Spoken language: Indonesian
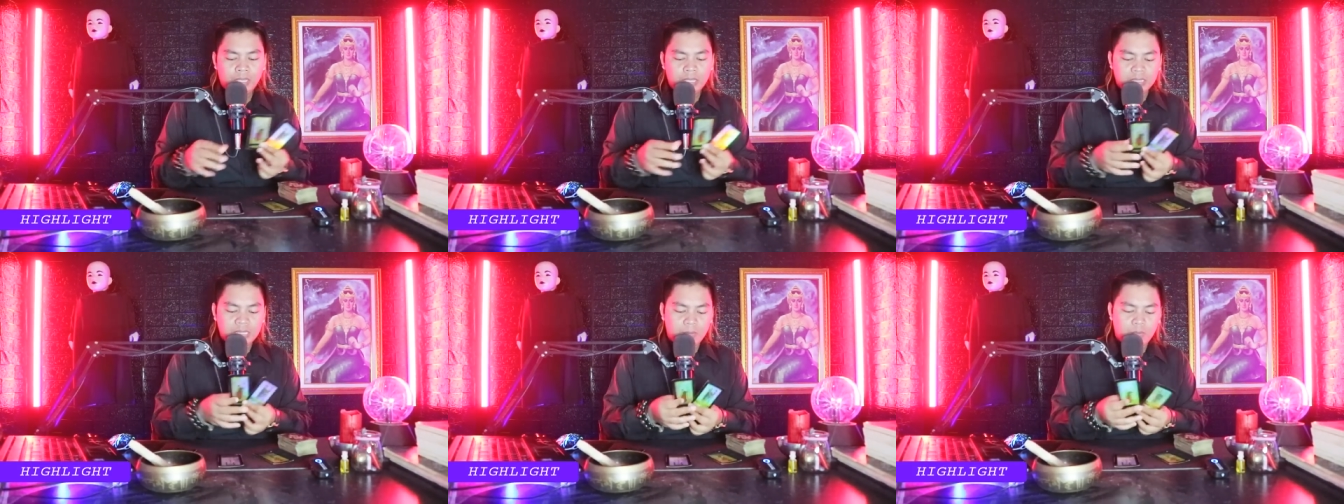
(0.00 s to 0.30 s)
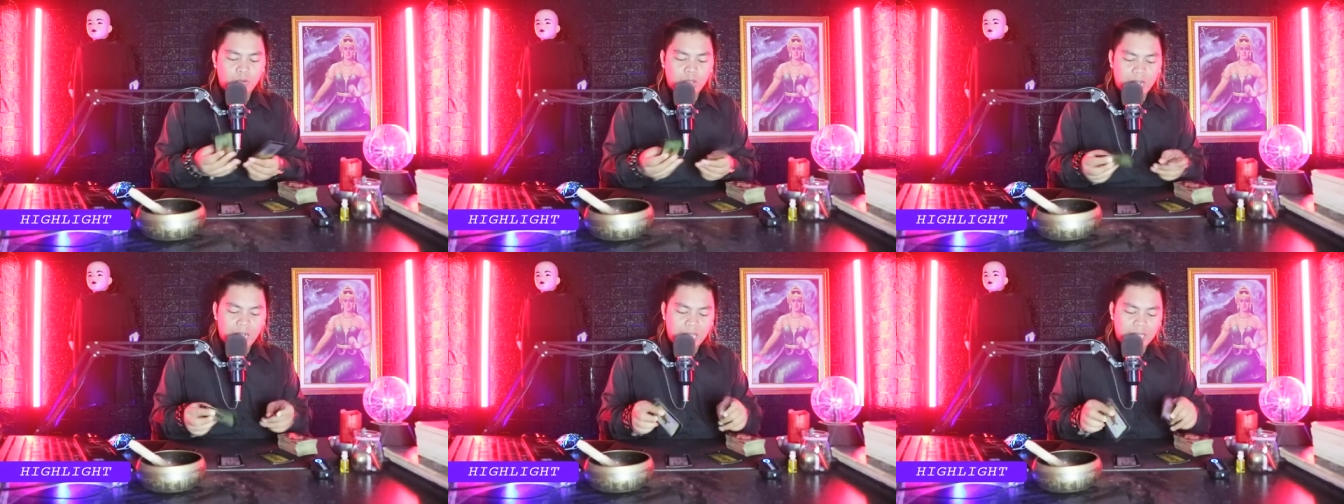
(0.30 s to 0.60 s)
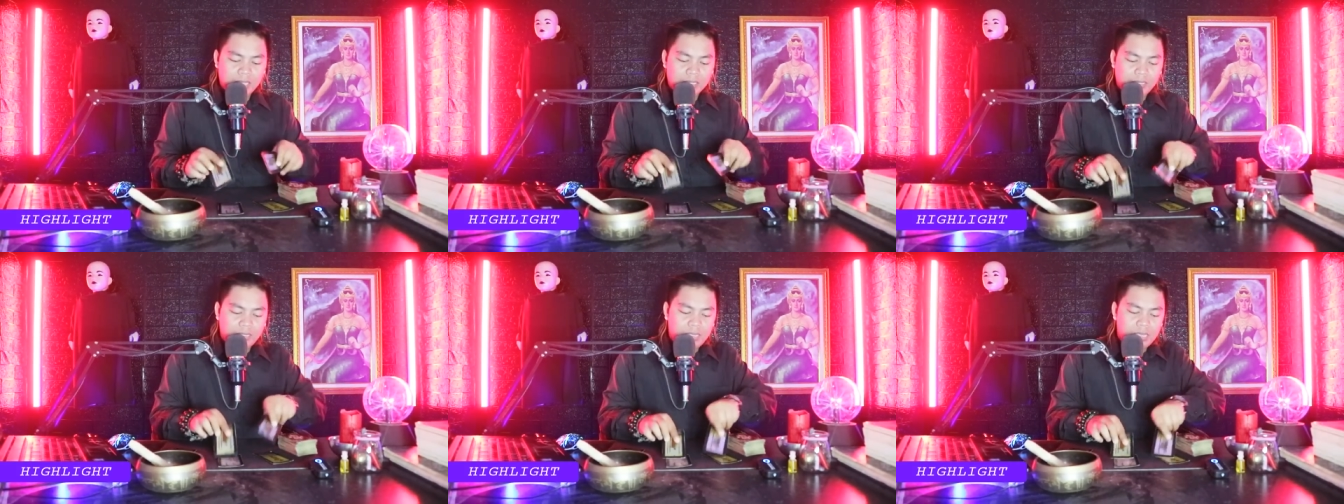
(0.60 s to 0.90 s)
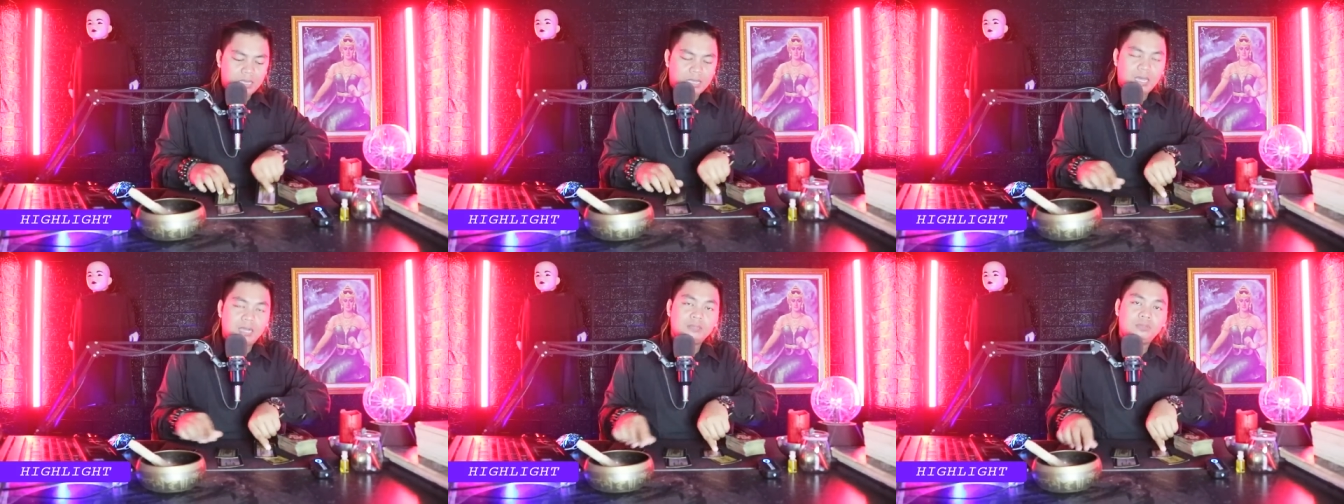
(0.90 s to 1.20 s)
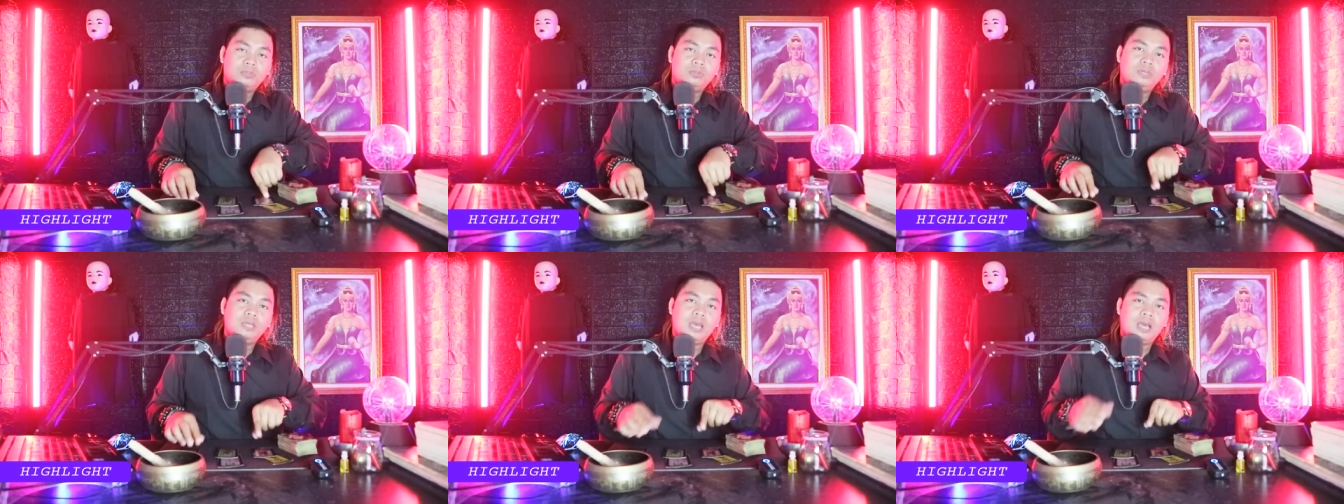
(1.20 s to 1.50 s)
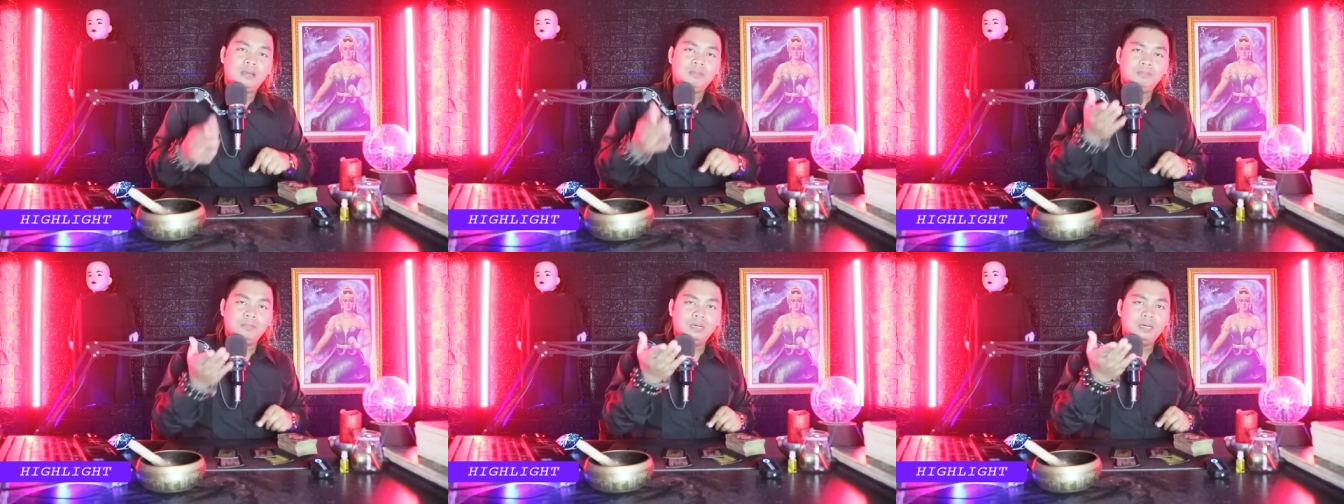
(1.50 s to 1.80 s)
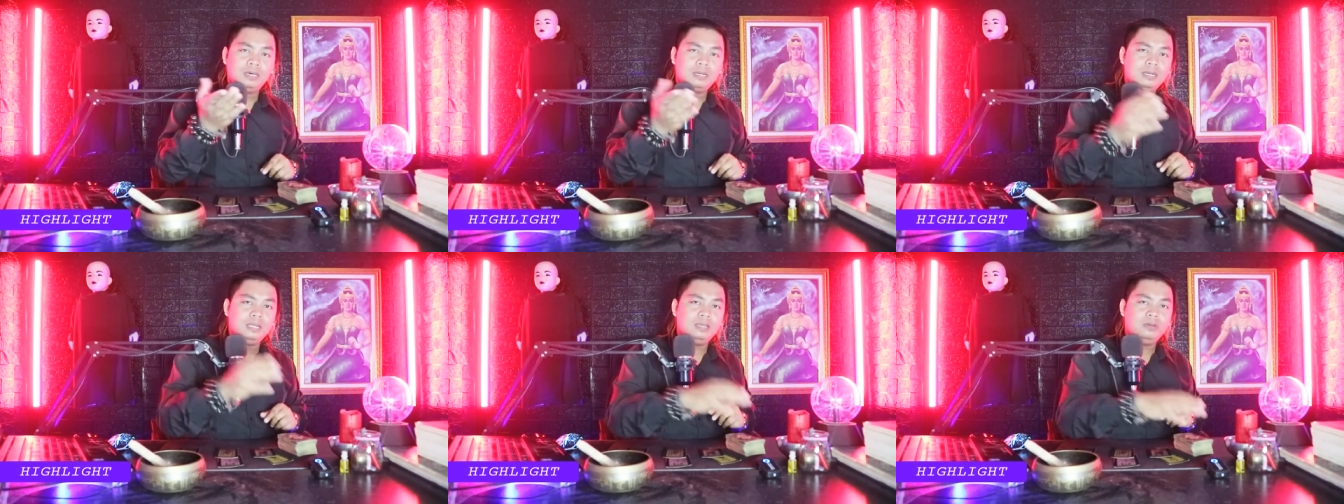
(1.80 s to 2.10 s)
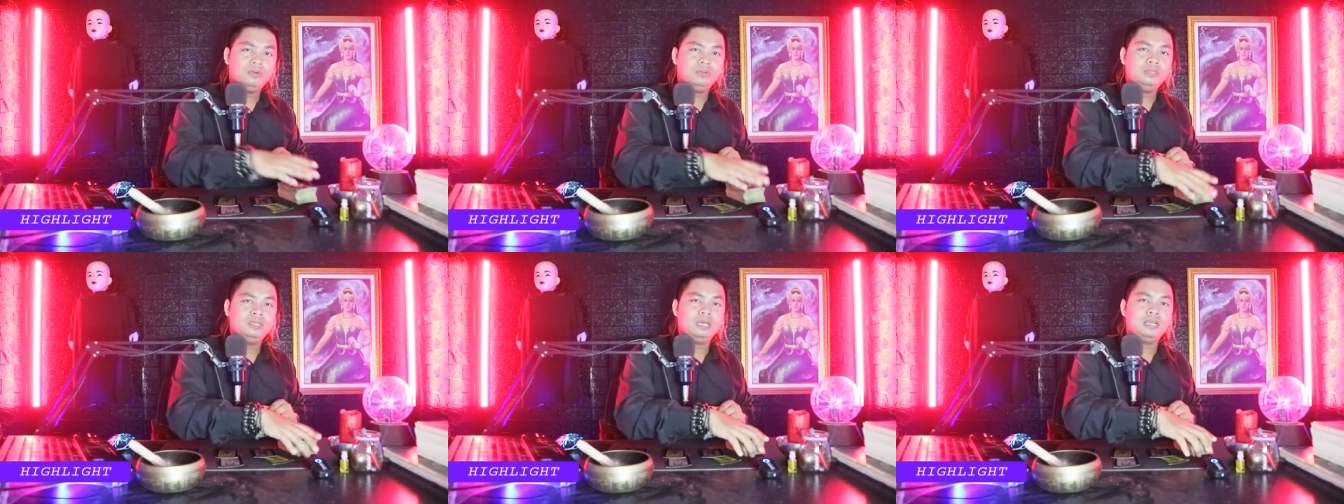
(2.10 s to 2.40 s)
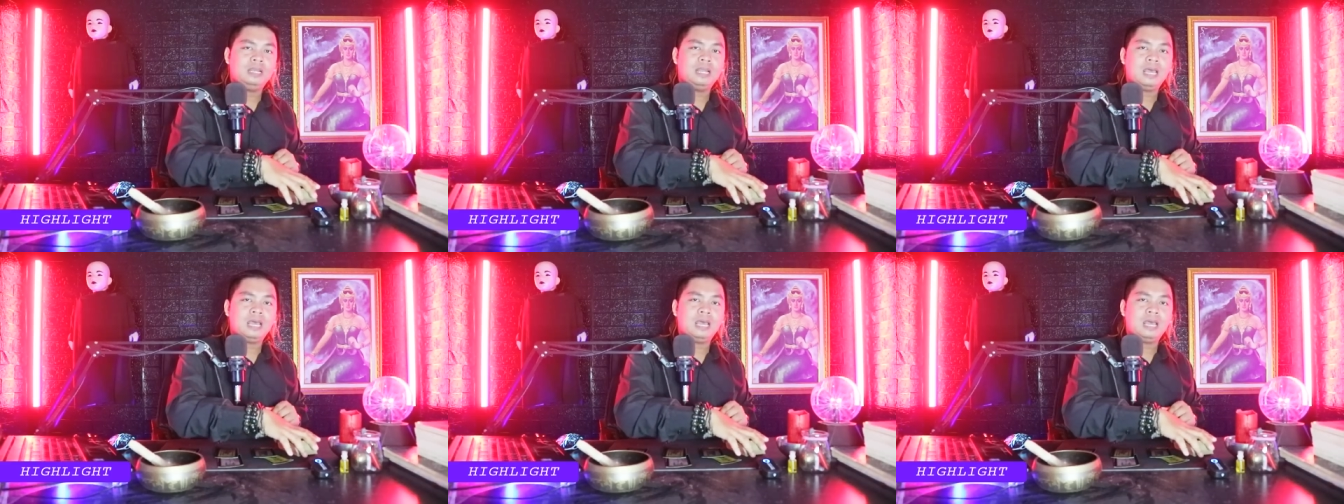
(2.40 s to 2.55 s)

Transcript: Kita buka lagi tiga kartu yang berikutnya.